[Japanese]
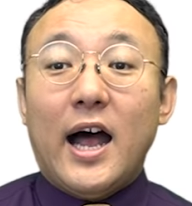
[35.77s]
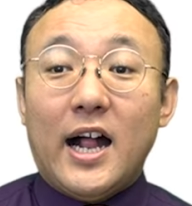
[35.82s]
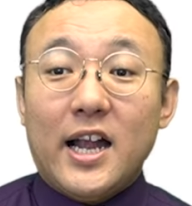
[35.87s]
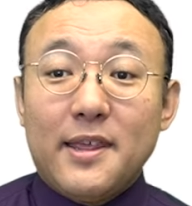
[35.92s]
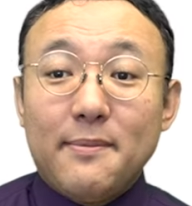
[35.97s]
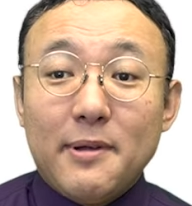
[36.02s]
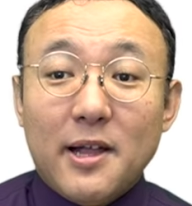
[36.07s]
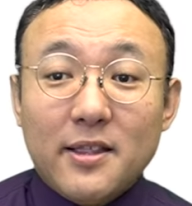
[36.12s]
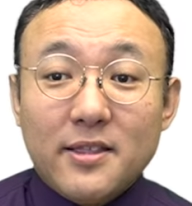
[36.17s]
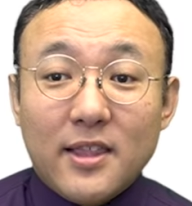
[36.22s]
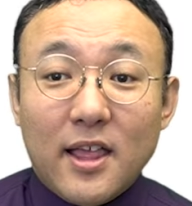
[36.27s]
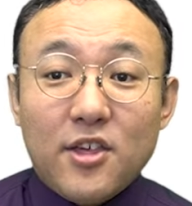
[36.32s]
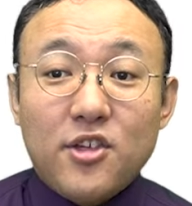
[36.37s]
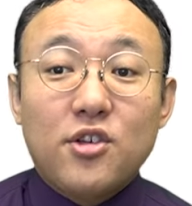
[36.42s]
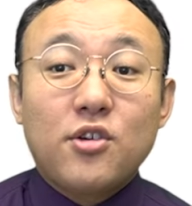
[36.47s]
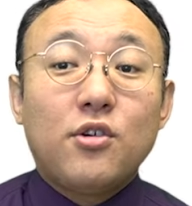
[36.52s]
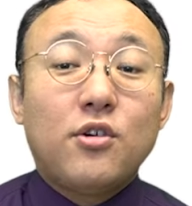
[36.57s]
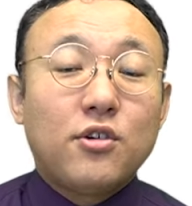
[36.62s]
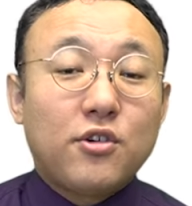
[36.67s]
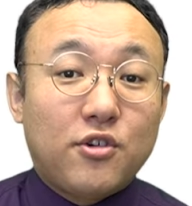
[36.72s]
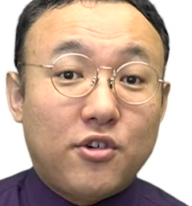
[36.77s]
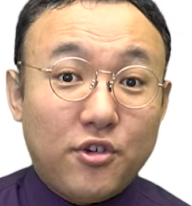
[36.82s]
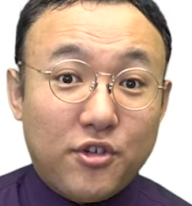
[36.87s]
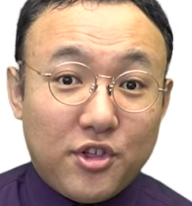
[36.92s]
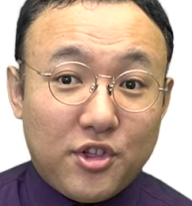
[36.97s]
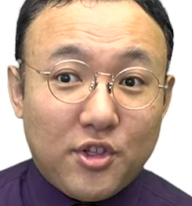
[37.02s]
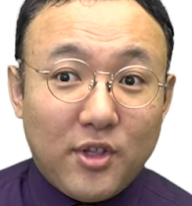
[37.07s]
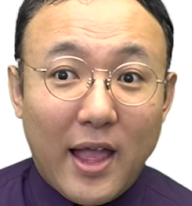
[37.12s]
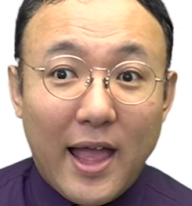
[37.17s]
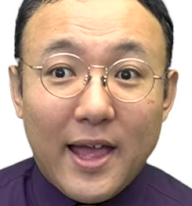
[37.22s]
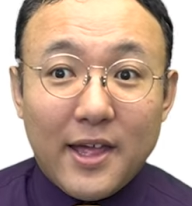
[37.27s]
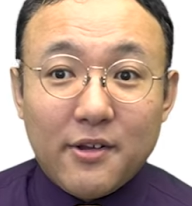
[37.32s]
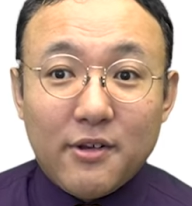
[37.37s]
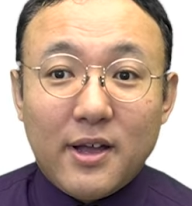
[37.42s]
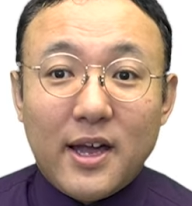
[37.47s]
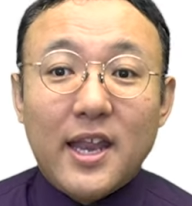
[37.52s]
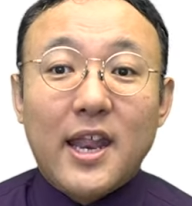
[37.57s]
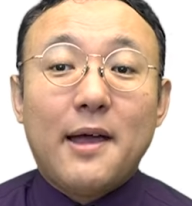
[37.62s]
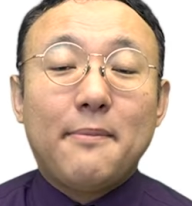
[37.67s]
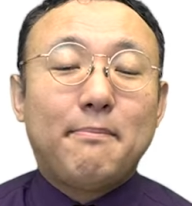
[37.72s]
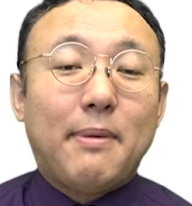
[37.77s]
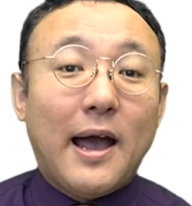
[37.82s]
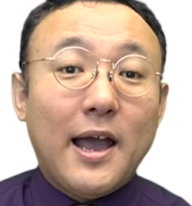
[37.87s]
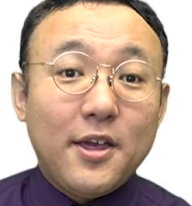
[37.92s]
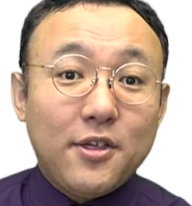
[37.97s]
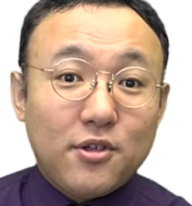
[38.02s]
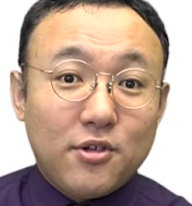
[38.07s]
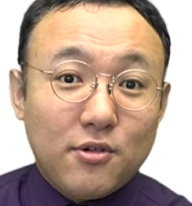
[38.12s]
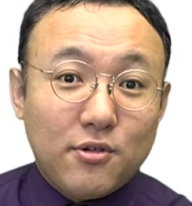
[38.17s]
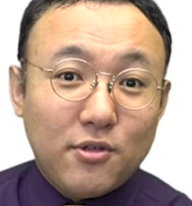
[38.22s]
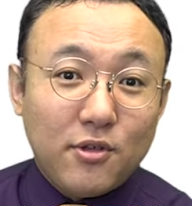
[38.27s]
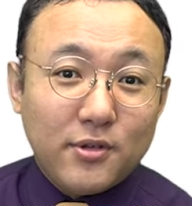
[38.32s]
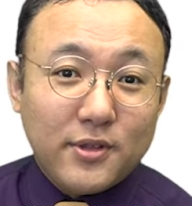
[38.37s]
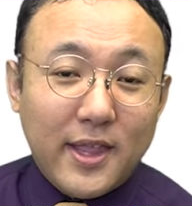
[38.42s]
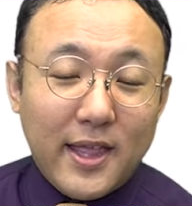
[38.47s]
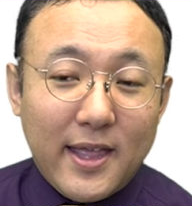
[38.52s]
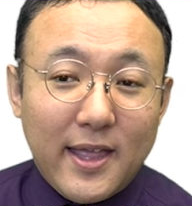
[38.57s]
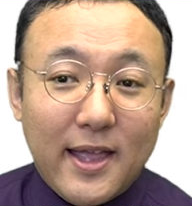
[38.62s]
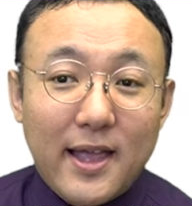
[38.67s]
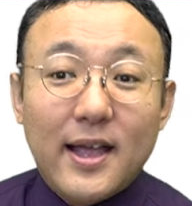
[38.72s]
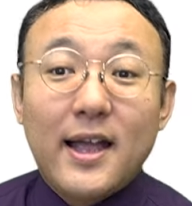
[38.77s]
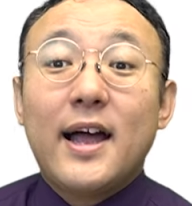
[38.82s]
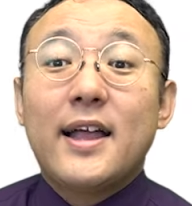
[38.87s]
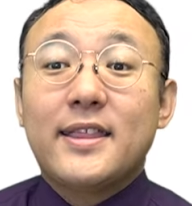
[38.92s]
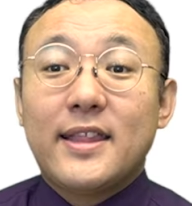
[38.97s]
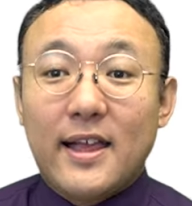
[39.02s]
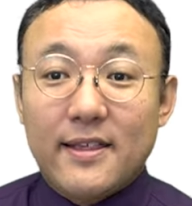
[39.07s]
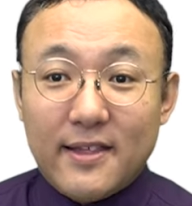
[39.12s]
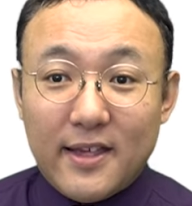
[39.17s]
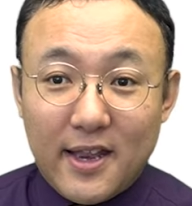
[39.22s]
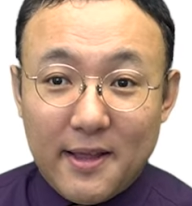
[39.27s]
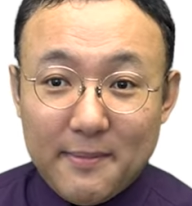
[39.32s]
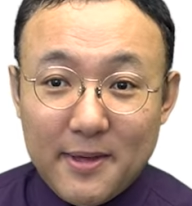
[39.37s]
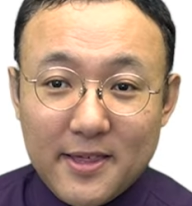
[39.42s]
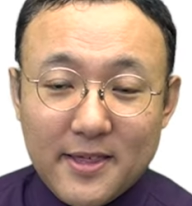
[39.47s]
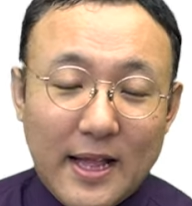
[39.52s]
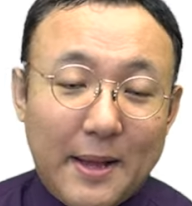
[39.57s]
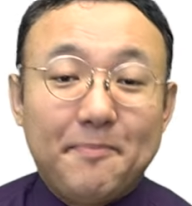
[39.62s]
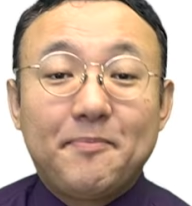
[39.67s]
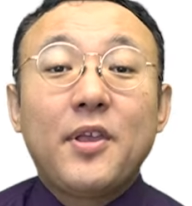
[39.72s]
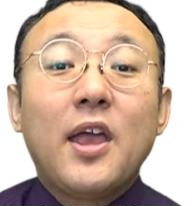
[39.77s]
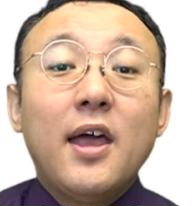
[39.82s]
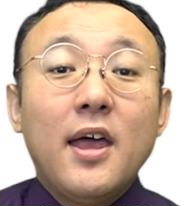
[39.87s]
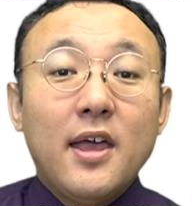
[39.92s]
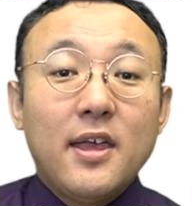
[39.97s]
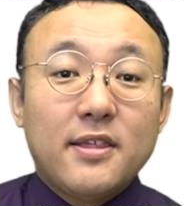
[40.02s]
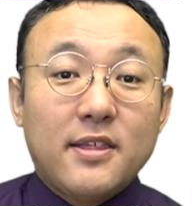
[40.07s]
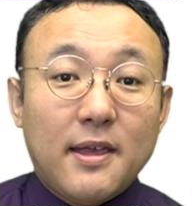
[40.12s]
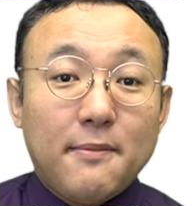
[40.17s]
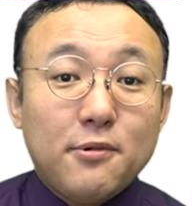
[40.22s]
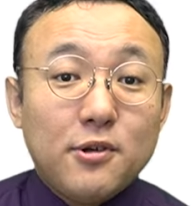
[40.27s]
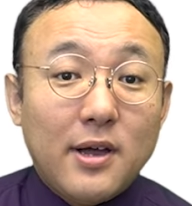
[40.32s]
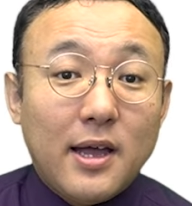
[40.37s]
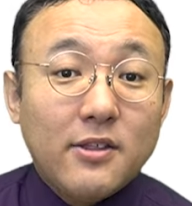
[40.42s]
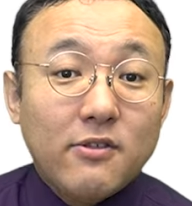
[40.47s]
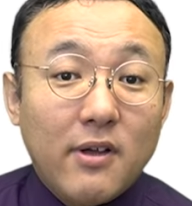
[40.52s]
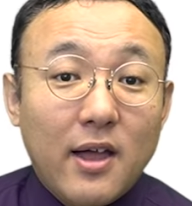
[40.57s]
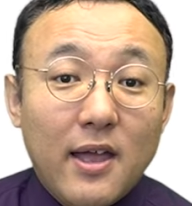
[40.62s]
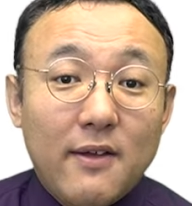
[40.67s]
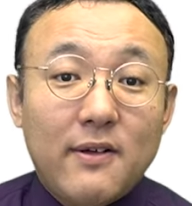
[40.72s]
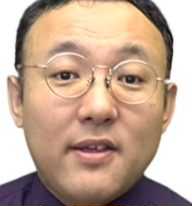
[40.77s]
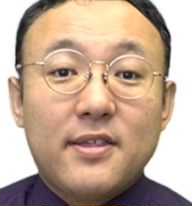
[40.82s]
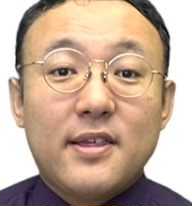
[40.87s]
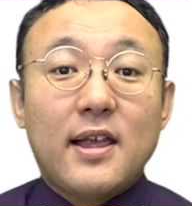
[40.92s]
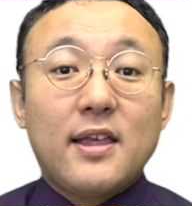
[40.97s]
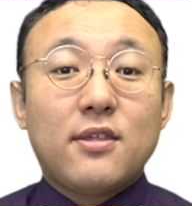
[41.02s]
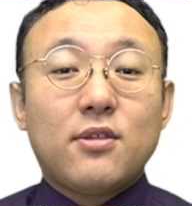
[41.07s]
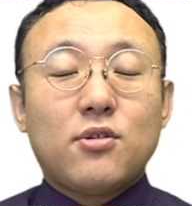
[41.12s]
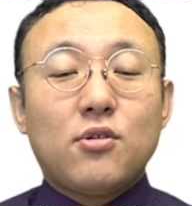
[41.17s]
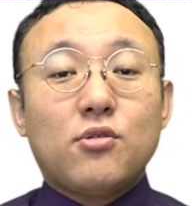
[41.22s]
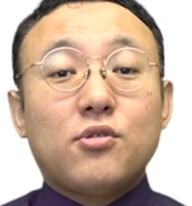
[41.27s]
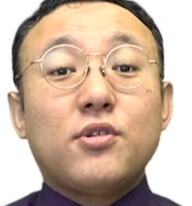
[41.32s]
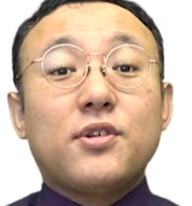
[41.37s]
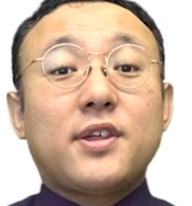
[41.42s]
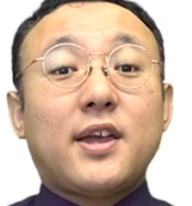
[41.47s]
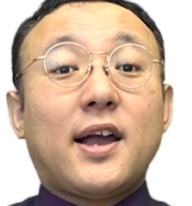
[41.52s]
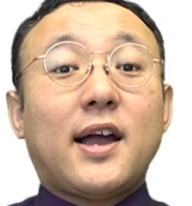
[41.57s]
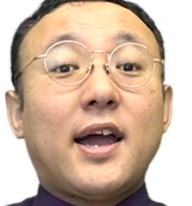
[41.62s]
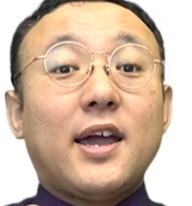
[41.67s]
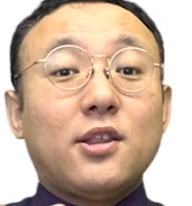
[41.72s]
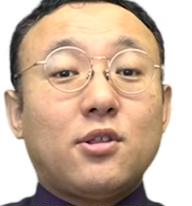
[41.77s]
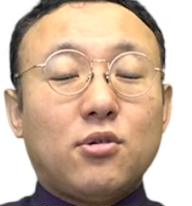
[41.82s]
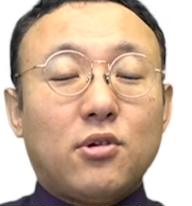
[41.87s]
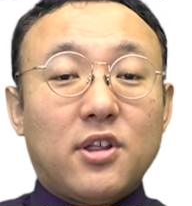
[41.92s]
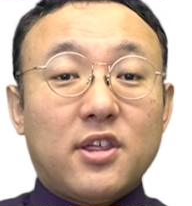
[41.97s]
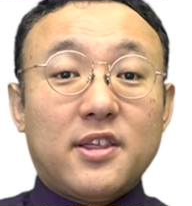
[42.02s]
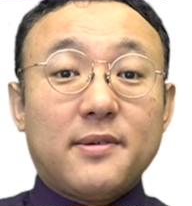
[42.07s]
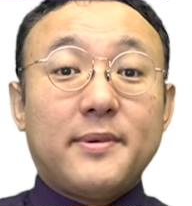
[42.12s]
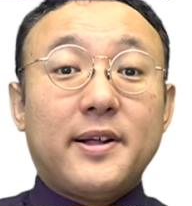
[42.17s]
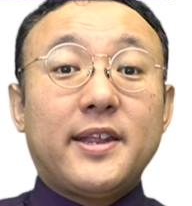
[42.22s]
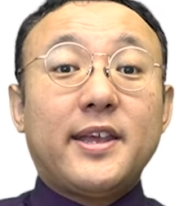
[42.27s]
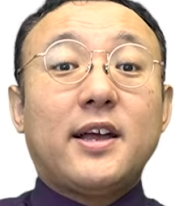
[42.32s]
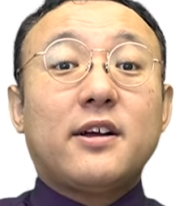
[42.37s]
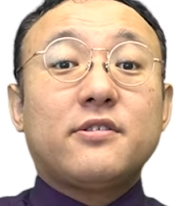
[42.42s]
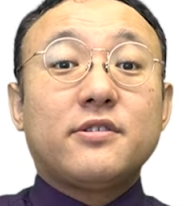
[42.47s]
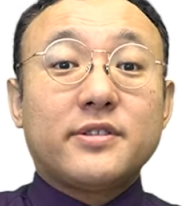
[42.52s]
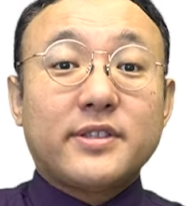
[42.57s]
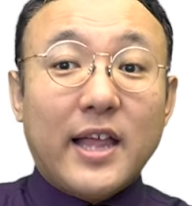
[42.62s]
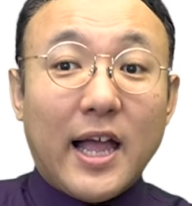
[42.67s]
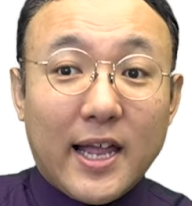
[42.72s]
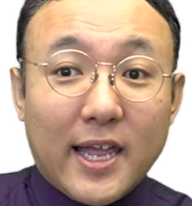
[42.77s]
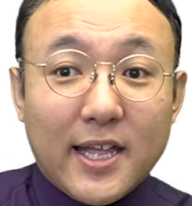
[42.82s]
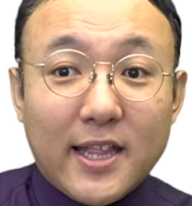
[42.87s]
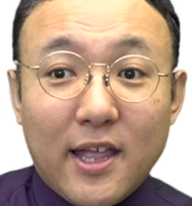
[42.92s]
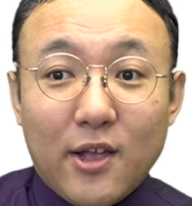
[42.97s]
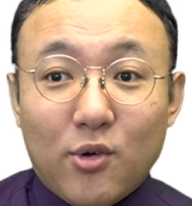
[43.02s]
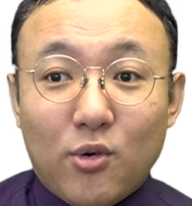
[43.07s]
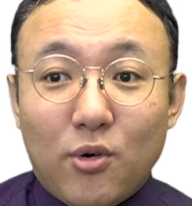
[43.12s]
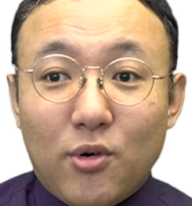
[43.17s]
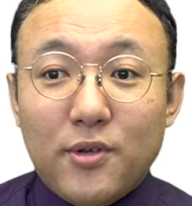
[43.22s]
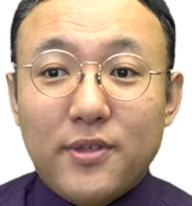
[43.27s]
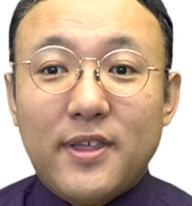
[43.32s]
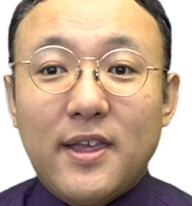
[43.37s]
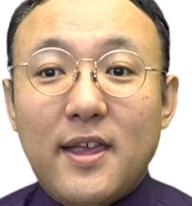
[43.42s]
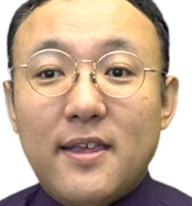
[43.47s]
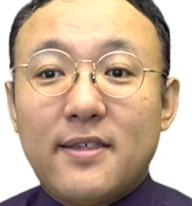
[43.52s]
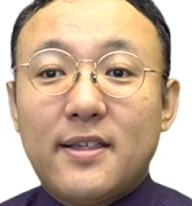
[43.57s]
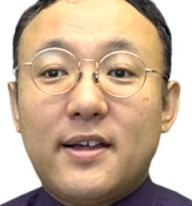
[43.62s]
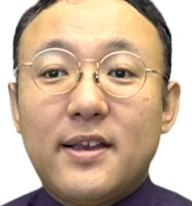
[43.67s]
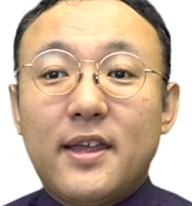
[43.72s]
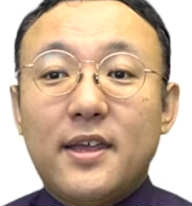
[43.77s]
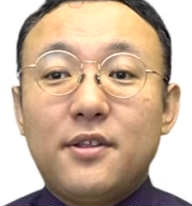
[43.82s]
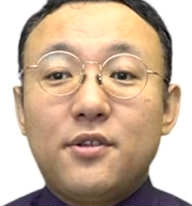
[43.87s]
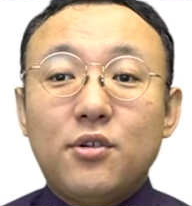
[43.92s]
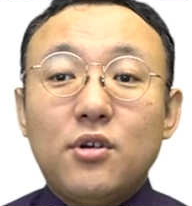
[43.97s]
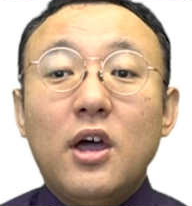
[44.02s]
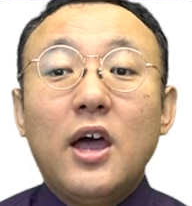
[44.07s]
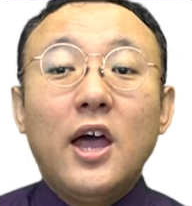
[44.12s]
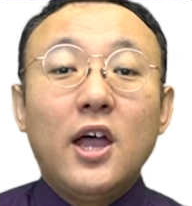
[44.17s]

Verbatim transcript: アリマンタシオン・クシュタールから買収の提案がなされました。セブン&アイは早速、社外取締役だけで構成される